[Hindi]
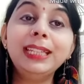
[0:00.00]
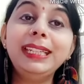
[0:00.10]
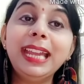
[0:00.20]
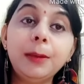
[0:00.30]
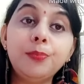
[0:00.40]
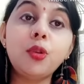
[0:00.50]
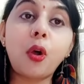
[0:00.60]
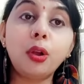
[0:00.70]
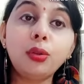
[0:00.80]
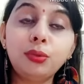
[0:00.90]
ये
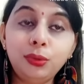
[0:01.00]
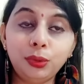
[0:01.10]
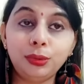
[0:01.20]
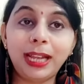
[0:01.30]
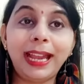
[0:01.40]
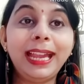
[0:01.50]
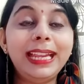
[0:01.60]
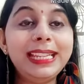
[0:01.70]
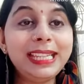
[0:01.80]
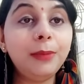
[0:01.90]
प्योर खून होता है
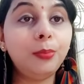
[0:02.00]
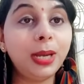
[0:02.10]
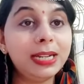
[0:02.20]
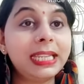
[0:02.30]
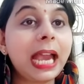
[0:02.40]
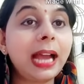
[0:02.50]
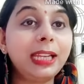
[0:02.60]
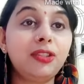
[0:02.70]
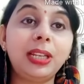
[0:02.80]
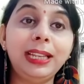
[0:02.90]
इसी ब्लड से
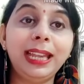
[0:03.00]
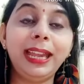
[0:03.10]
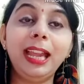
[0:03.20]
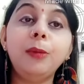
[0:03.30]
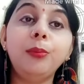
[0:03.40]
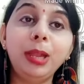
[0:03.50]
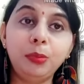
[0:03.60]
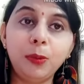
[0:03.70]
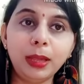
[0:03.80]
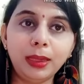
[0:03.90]
आगे चल के एक
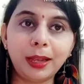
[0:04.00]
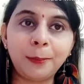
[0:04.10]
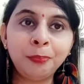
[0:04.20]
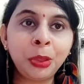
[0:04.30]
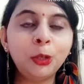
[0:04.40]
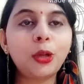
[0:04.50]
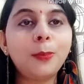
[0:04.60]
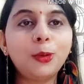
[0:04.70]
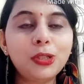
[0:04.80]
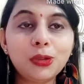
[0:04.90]
बेबी बनता है तो
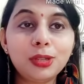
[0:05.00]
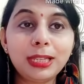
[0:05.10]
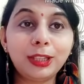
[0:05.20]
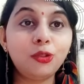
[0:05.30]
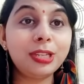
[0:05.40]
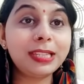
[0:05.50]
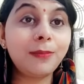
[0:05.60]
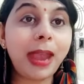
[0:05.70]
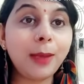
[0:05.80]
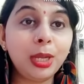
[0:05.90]
आप खुद सोच सकते हो जिससे
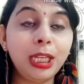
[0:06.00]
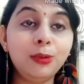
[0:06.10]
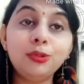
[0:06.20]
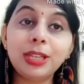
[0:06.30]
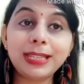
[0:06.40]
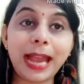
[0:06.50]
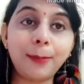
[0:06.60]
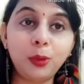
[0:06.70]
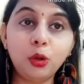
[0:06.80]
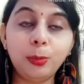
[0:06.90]
मैं बनी हूँ जिससे
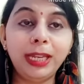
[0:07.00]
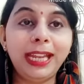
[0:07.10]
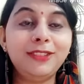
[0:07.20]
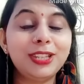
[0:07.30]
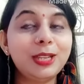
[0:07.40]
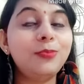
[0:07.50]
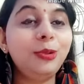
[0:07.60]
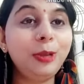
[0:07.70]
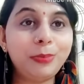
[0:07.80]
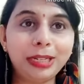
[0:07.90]
आप लोग बने हैं जिससे
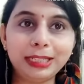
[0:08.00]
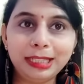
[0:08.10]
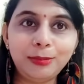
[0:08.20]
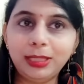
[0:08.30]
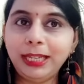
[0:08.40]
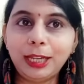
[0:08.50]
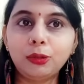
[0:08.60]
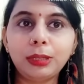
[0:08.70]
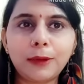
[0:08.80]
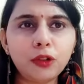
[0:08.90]
पूरी प्रकृति बनी है
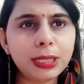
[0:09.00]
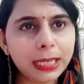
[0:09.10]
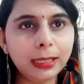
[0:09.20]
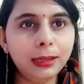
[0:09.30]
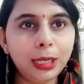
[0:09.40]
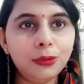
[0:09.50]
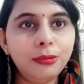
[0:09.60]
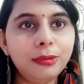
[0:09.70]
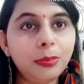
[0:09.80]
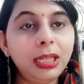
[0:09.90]
तो क्या वो किसी गंदे
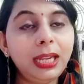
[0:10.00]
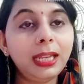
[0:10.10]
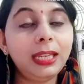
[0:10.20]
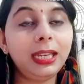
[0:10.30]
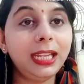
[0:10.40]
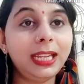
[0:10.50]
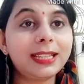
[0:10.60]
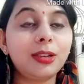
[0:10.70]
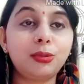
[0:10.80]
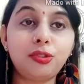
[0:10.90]
खून से बनी है नहीं
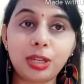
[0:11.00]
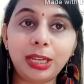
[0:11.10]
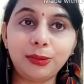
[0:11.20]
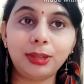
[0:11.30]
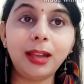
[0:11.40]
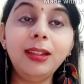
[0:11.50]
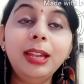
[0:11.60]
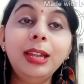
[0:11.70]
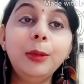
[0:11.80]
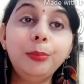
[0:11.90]
ऐसा कुछ नहीं होता
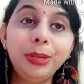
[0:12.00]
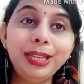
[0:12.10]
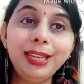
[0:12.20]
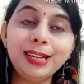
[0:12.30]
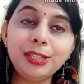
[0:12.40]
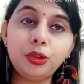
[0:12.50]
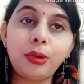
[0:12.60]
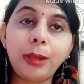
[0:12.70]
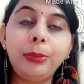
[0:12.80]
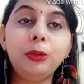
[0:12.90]
पीरियड जो
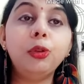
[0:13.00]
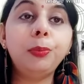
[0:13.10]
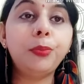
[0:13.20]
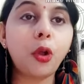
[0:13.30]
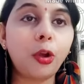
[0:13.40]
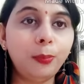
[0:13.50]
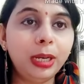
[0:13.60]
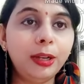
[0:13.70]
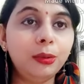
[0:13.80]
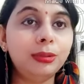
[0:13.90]
है बिल्कुल प्योर
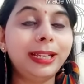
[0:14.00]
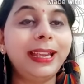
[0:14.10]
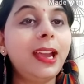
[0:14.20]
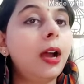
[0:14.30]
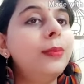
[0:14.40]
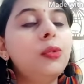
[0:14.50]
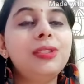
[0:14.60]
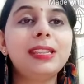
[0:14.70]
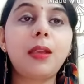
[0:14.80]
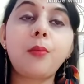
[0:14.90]
ब्लड होता है हमें
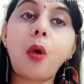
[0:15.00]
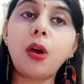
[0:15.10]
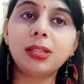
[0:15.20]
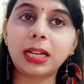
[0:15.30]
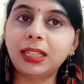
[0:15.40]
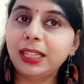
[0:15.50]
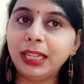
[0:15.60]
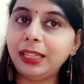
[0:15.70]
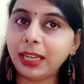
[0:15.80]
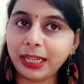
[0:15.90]
उससे बहुत ज़्यादा
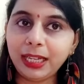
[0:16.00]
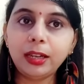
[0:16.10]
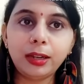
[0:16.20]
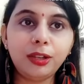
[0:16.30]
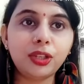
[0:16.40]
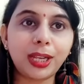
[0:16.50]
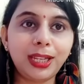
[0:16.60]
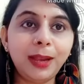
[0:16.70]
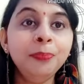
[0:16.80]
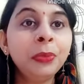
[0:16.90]
घिन नहीं करनी
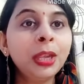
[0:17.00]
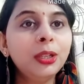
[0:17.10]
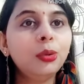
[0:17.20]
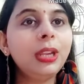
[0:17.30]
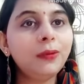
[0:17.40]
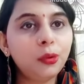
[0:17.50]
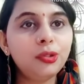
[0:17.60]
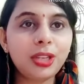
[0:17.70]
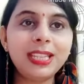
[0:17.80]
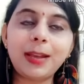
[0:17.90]
चाहिए क्योंकि वो
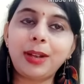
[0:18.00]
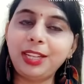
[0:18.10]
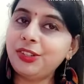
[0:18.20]
चीज़ हमारे